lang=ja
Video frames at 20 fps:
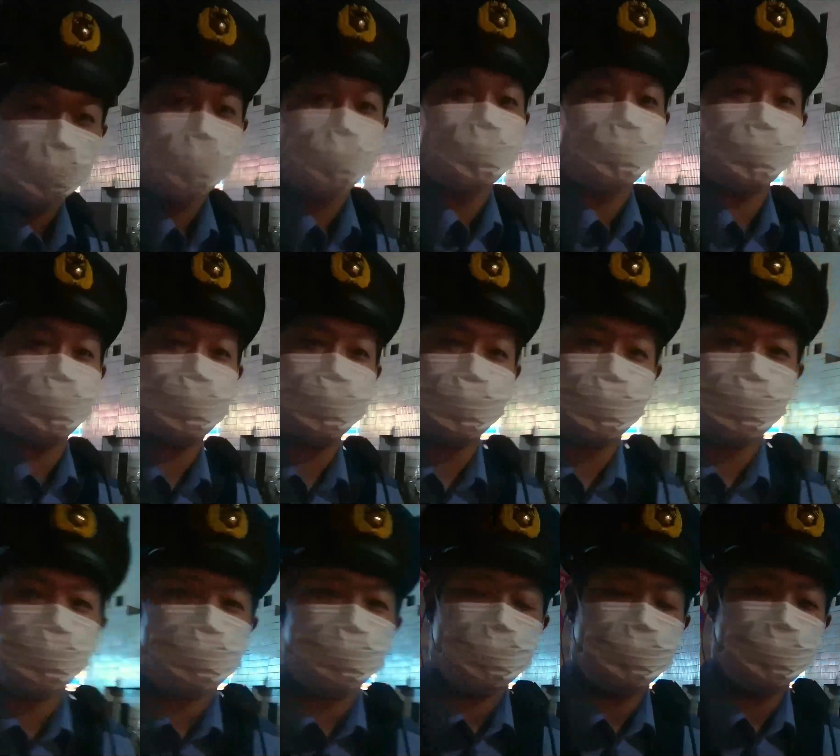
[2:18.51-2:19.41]
ゃないですか
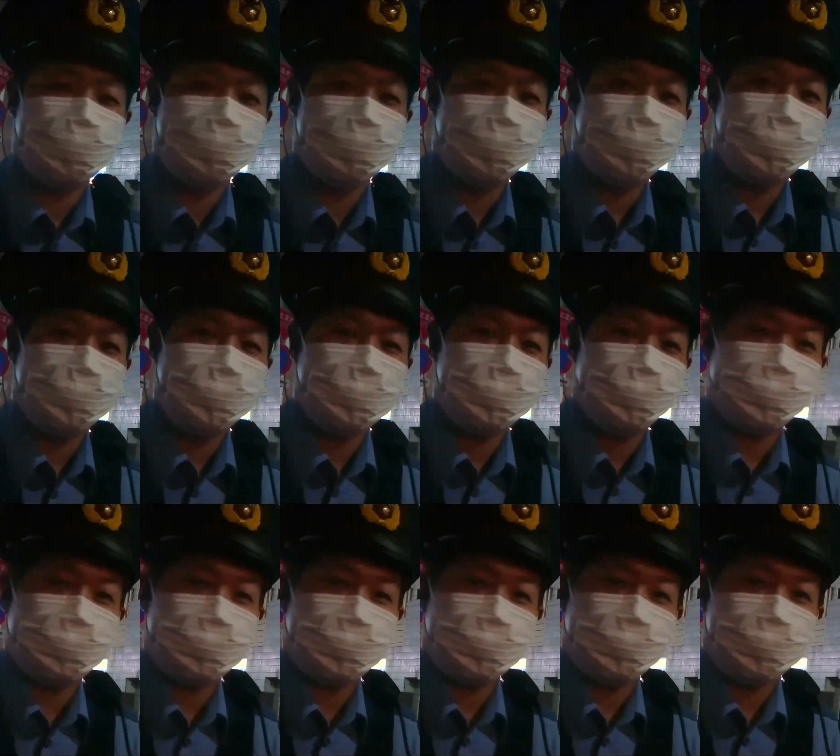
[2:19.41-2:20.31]
そうだ
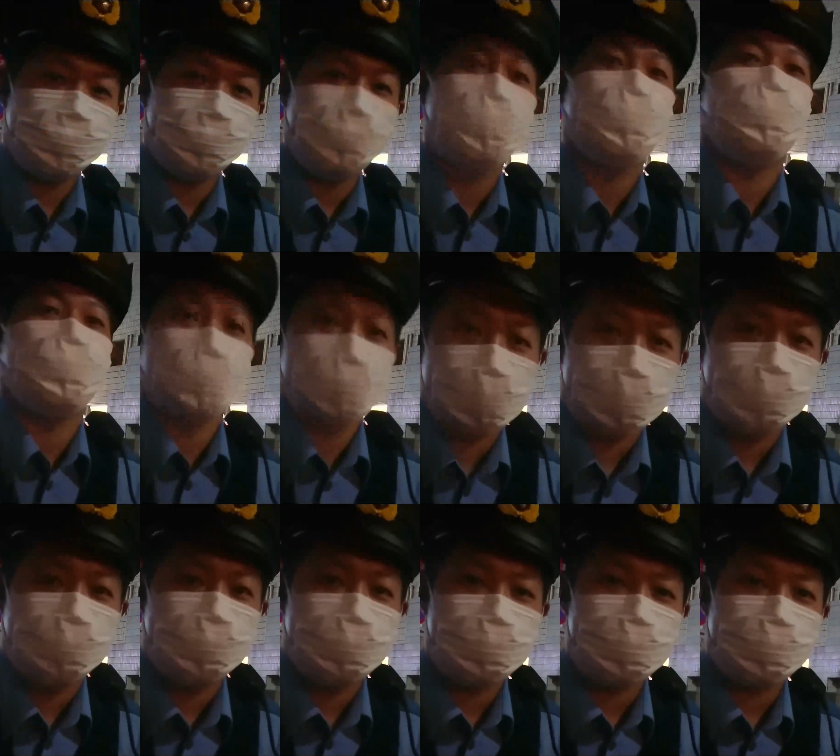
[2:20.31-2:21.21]
よそうですよねだ
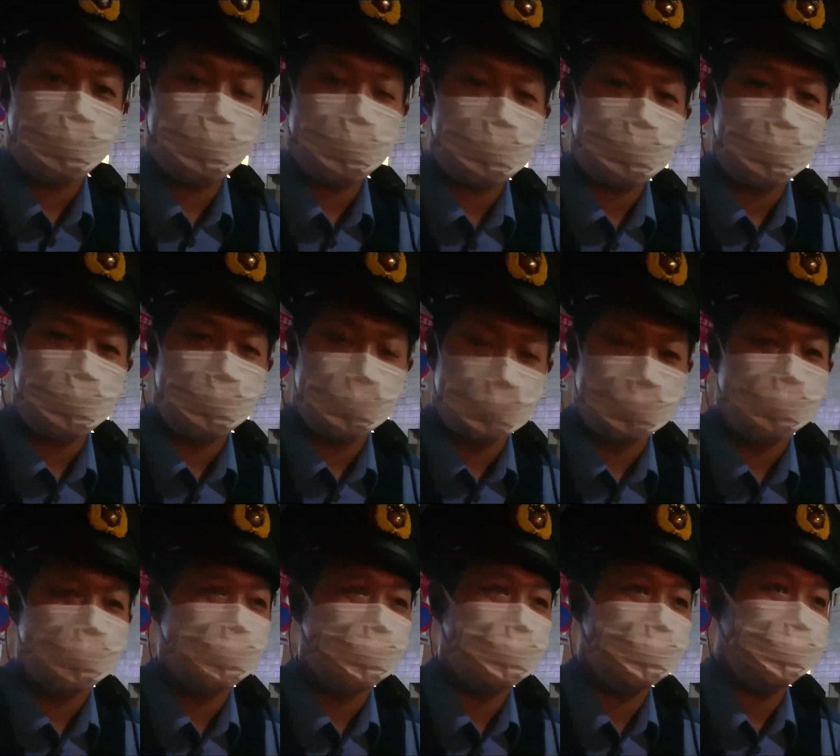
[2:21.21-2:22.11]
から必は必
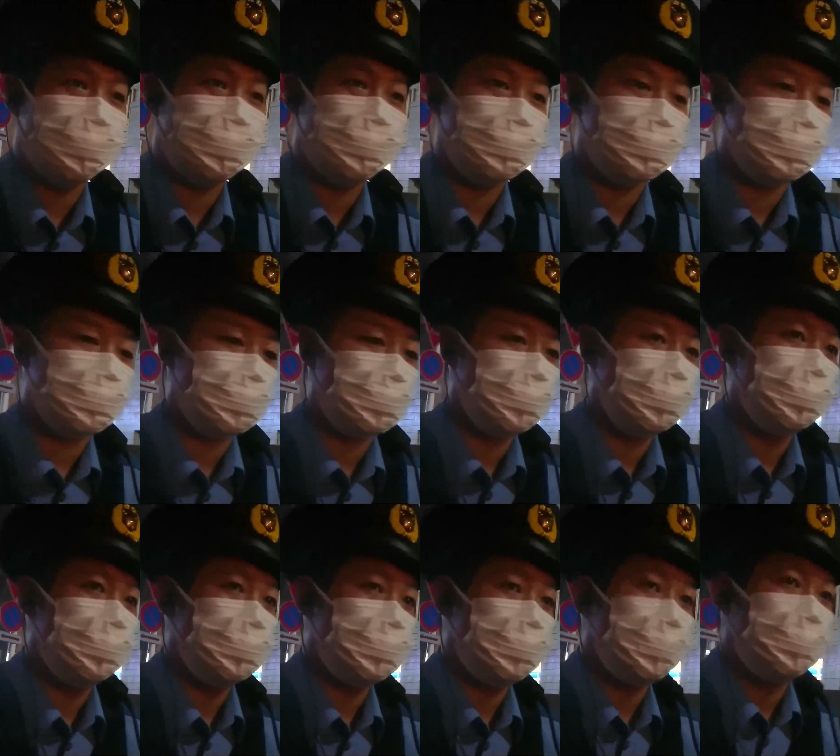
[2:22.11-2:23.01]
要ないの、ずっ
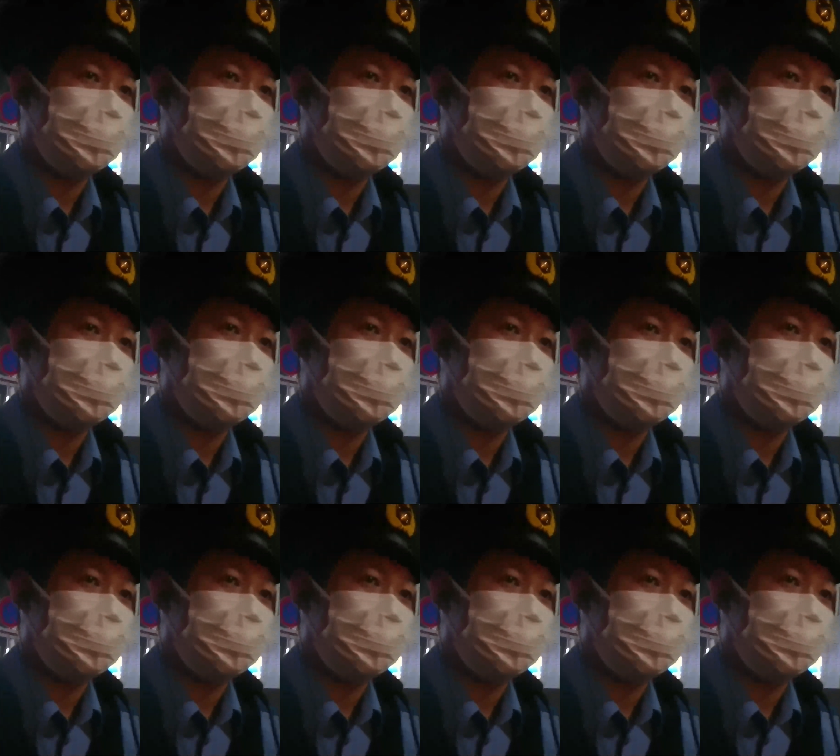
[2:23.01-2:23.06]
とああ